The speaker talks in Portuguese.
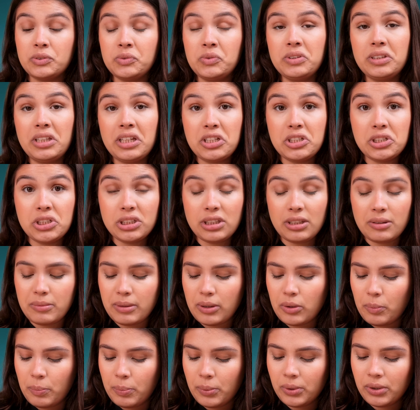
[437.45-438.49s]
Não entendi
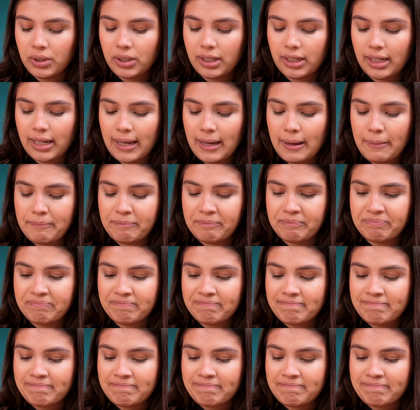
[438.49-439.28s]
também o porquê